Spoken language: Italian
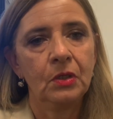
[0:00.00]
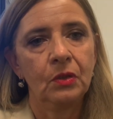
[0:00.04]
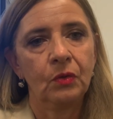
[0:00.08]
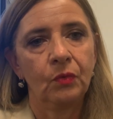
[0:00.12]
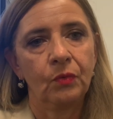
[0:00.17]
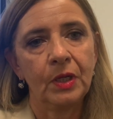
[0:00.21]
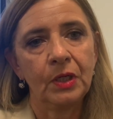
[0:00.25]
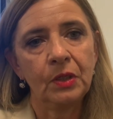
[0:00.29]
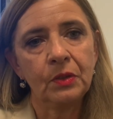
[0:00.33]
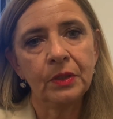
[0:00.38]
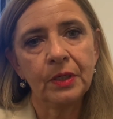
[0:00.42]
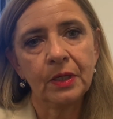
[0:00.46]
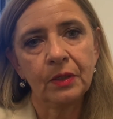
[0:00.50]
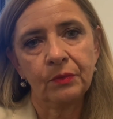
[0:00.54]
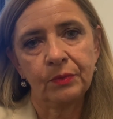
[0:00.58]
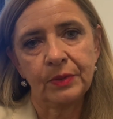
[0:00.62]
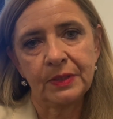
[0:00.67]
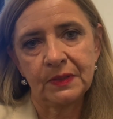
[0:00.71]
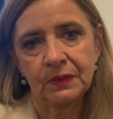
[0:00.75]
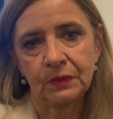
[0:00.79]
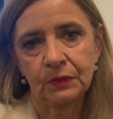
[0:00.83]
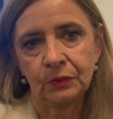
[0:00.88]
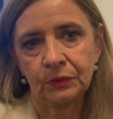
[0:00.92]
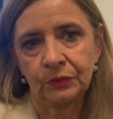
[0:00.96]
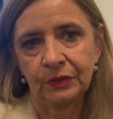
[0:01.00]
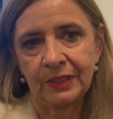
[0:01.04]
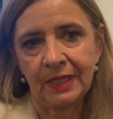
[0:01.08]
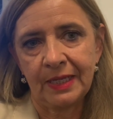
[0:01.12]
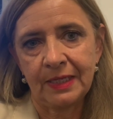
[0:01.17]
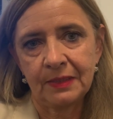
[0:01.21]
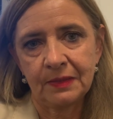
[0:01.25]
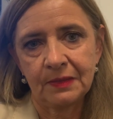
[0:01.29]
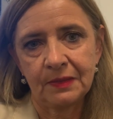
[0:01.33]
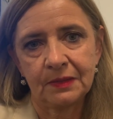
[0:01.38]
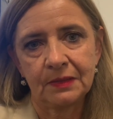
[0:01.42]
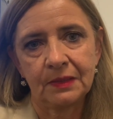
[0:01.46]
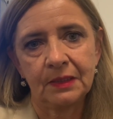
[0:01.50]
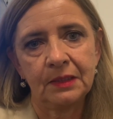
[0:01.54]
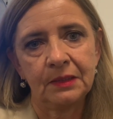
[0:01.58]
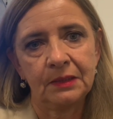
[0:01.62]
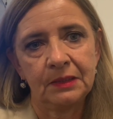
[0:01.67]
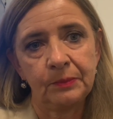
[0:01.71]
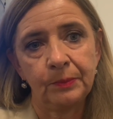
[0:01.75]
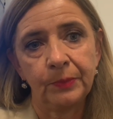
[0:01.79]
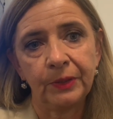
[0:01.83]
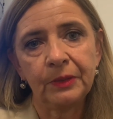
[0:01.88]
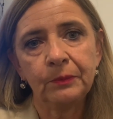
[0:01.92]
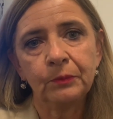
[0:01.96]
Qualora questo test
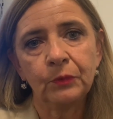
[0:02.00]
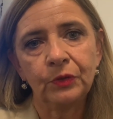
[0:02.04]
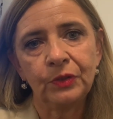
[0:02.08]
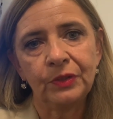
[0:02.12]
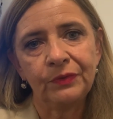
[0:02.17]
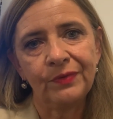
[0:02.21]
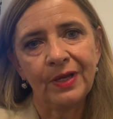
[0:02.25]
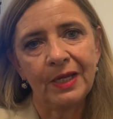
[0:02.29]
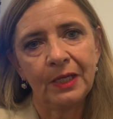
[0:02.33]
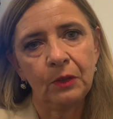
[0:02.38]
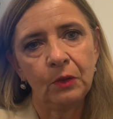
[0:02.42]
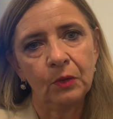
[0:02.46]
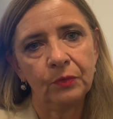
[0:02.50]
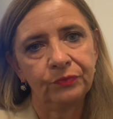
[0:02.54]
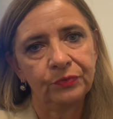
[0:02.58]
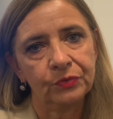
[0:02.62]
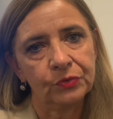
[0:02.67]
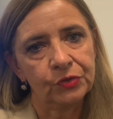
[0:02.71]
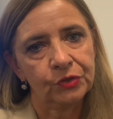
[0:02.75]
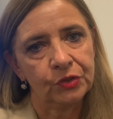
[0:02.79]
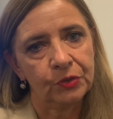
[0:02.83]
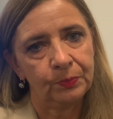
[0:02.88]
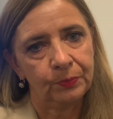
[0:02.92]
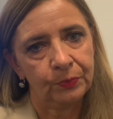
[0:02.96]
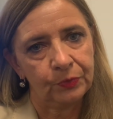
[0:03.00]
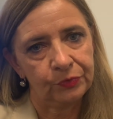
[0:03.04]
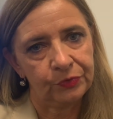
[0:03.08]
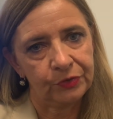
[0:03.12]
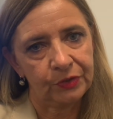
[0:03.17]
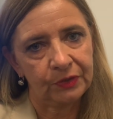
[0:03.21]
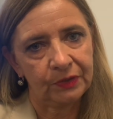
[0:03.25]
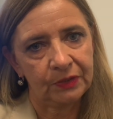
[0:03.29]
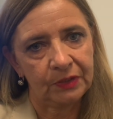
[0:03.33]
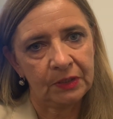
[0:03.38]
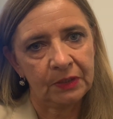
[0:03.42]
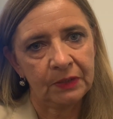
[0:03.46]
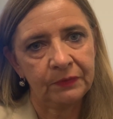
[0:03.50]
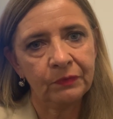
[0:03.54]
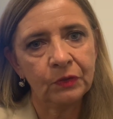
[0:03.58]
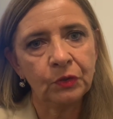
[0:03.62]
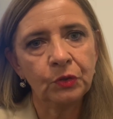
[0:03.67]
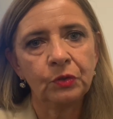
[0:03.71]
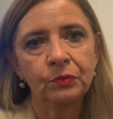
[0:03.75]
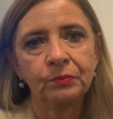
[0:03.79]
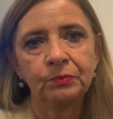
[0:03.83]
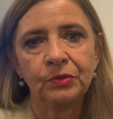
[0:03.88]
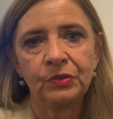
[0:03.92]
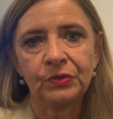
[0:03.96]
di primo livello fosse positivo
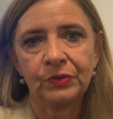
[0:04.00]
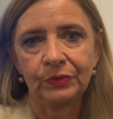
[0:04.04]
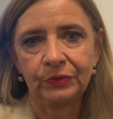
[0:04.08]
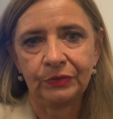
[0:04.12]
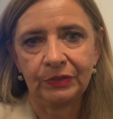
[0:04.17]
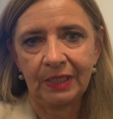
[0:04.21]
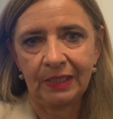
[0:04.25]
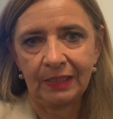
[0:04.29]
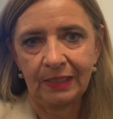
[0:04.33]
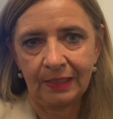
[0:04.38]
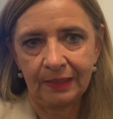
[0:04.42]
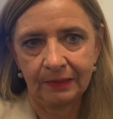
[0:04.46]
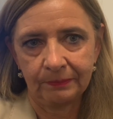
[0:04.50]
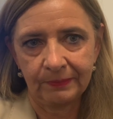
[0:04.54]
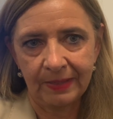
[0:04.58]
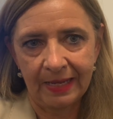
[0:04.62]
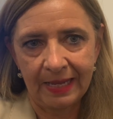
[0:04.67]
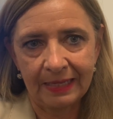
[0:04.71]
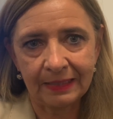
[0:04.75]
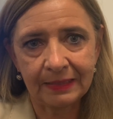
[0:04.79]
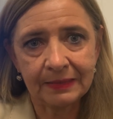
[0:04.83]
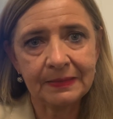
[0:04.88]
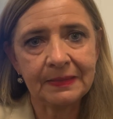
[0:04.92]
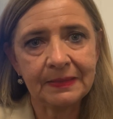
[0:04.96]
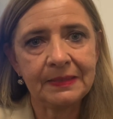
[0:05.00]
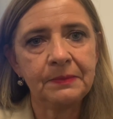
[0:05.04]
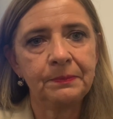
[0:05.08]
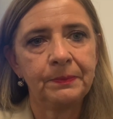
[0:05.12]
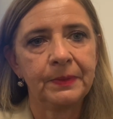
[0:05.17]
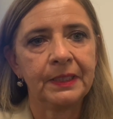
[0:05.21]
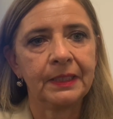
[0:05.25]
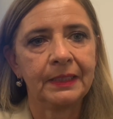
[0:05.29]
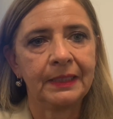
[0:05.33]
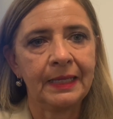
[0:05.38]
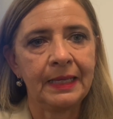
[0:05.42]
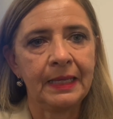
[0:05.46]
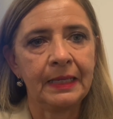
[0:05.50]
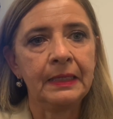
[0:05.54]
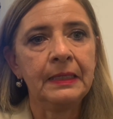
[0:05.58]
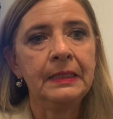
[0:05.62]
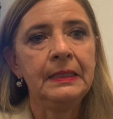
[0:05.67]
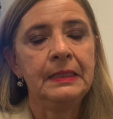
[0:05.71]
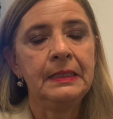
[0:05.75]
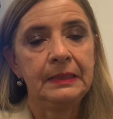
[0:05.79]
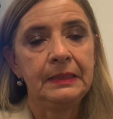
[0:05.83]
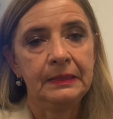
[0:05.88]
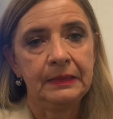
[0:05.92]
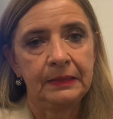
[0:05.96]
non bisogna allarmarsi perché
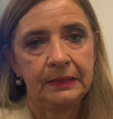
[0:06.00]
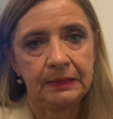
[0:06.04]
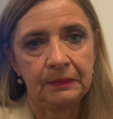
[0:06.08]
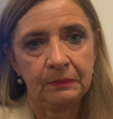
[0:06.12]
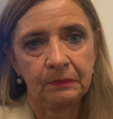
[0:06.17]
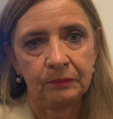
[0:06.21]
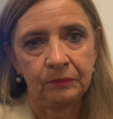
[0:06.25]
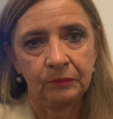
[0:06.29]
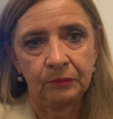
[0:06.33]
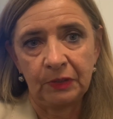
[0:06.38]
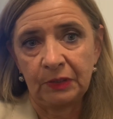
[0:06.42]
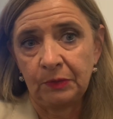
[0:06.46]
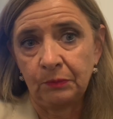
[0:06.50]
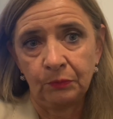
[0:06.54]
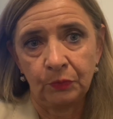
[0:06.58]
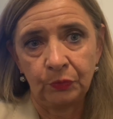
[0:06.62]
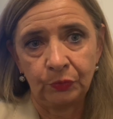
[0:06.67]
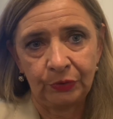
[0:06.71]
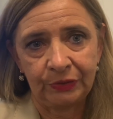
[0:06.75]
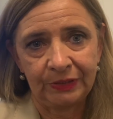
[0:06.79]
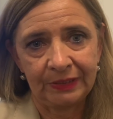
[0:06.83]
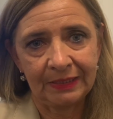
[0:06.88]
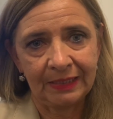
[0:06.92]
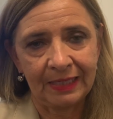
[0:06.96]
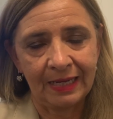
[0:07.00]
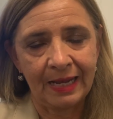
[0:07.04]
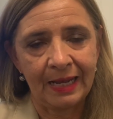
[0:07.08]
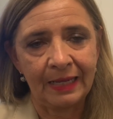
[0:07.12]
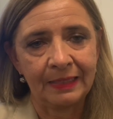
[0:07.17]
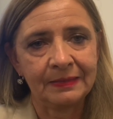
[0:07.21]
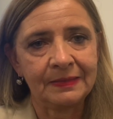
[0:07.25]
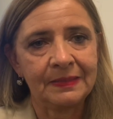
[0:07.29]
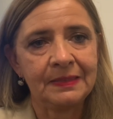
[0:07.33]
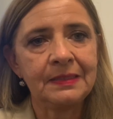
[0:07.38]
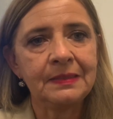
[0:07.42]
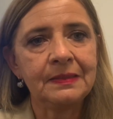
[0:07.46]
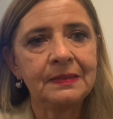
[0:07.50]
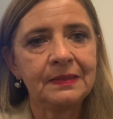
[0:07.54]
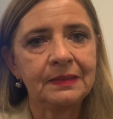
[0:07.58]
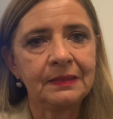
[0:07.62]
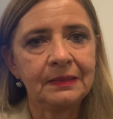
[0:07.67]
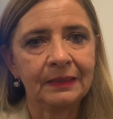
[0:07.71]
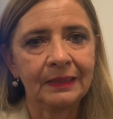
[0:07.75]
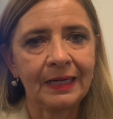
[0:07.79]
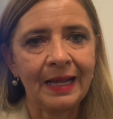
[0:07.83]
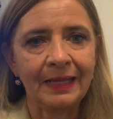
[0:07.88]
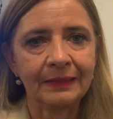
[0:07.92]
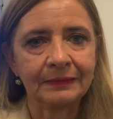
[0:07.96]
in, in, molti casi, si
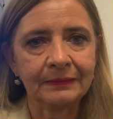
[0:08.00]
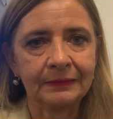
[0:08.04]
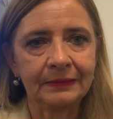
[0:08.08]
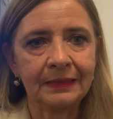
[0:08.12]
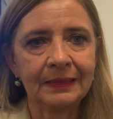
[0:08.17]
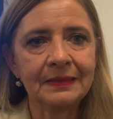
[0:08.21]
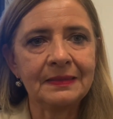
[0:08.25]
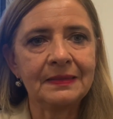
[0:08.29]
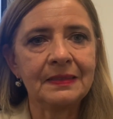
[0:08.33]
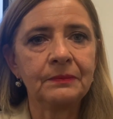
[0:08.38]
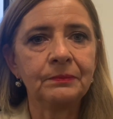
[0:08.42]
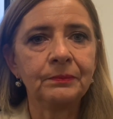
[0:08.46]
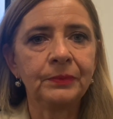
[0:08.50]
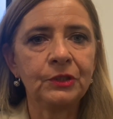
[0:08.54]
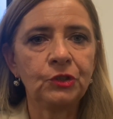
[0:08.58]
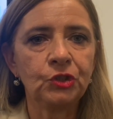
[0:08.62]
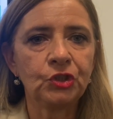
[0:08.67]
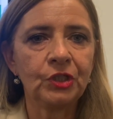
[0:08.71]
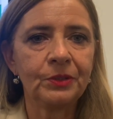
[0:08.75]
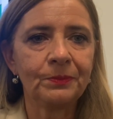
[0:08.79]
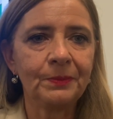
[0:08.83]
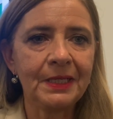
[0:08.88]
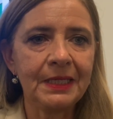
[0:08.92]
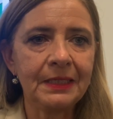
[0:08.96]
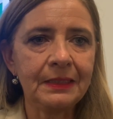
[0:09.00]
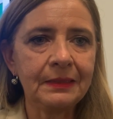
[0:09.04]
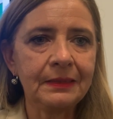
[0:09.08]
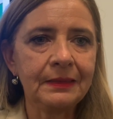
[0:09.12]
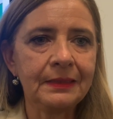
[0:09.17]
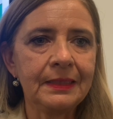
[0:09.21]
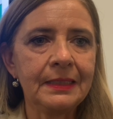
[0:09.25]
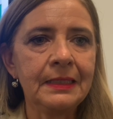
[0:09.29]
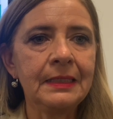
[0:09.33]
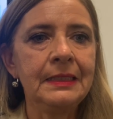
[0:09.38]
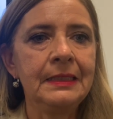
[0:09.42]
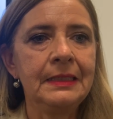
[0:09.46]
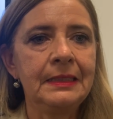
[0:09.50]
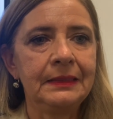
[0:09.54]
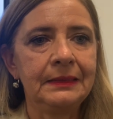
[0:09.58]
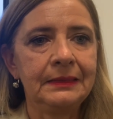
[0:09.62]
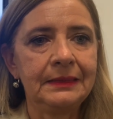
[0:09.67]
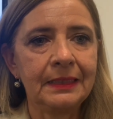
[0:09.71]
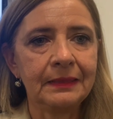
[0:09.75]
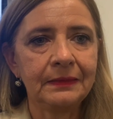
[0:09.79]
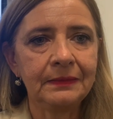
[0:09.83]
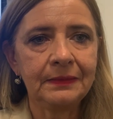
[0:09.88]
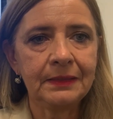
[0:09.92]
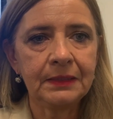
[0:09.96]
tratta semplicemente
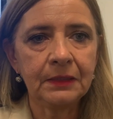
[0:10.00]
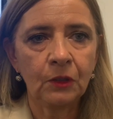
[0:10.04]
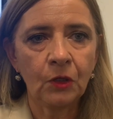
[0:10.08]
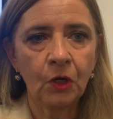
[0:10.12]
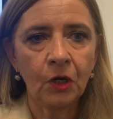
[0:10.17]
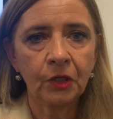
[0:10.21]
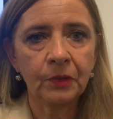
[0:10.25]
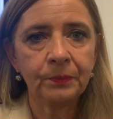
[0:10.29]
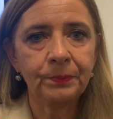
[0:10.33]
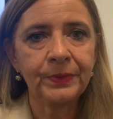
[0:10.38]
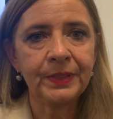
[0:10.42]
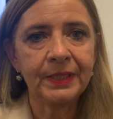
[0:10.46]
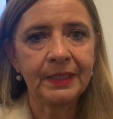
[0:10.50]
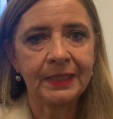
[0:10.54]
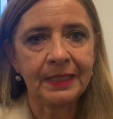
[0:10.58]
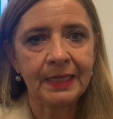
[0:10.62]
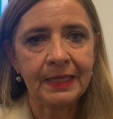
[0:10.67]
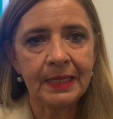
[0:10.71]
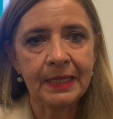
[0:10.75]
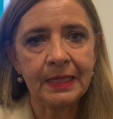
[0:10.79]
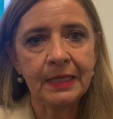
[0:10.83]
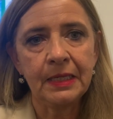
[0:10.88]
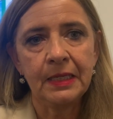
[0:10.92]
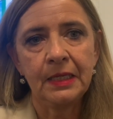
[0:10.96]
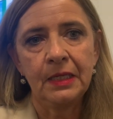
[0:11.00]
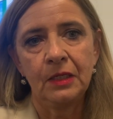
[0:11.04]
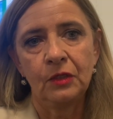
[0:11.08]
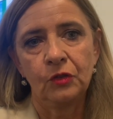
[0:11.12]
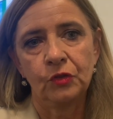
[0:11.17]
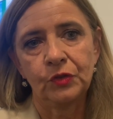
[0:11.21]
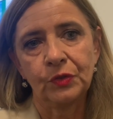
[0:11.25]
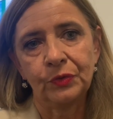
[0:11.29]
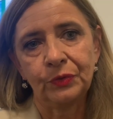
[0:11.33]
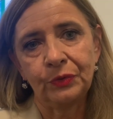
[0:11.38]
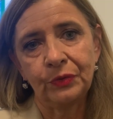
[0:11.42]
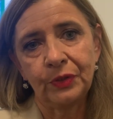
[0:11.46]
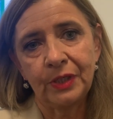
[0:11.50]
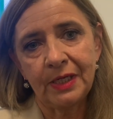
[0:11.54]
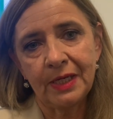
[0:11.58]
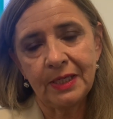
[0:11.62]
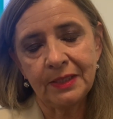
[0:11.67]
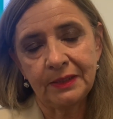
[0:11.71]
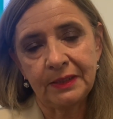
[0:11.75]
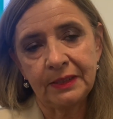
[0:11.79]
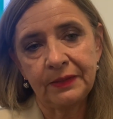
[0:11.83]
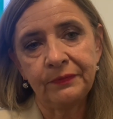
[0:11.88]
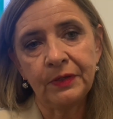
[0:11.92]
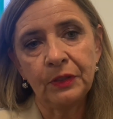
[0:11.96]
di anticorpi che sono
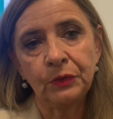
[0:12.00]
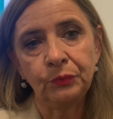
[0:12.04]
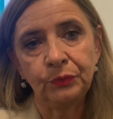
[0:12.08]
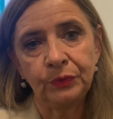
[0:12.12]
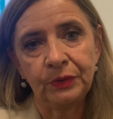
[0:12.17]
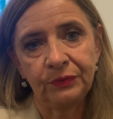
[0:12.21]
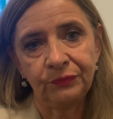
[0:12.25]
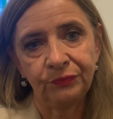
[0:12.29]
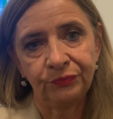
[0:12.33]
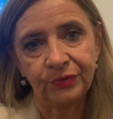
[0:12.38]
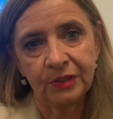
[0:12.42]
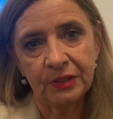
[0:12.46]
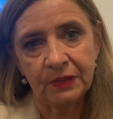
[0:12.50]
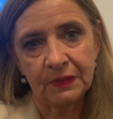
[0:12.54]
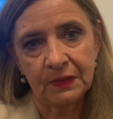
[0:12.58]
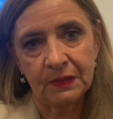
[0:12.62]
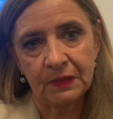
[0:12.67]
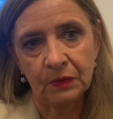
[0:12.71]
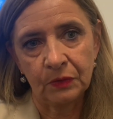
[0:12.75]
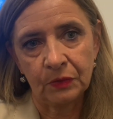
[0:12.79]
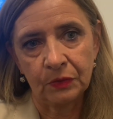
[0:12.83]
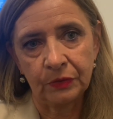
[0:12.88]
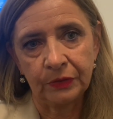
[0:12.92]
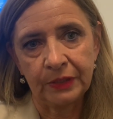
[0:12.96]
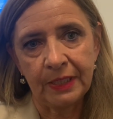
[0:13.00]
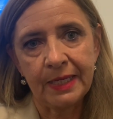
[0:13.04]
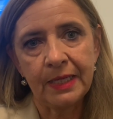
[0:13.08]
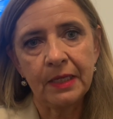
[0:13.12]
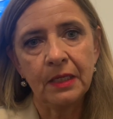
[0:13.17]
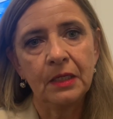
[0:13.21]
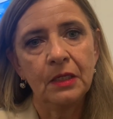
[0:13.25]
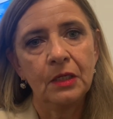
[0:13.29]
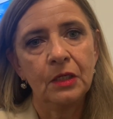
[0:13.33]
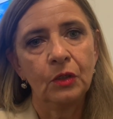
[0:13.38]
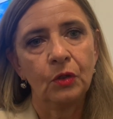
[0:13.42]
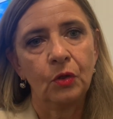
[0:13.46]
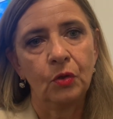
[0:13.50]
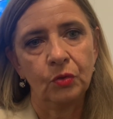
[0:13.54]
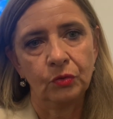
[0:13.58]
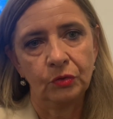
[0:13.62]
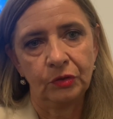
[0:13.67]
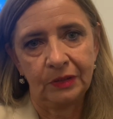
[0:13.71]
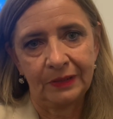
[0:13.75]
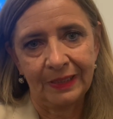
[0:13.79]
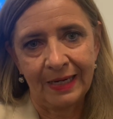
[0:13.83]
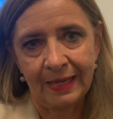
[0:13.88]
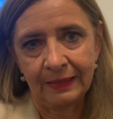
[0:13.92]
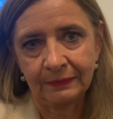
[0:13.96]
relativi ad un'infezione
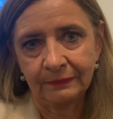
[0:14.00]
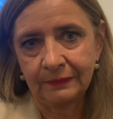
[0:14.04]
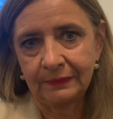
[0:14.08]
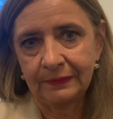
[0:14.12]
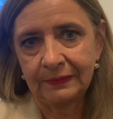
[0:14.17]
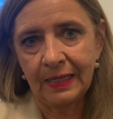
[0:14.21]
contratta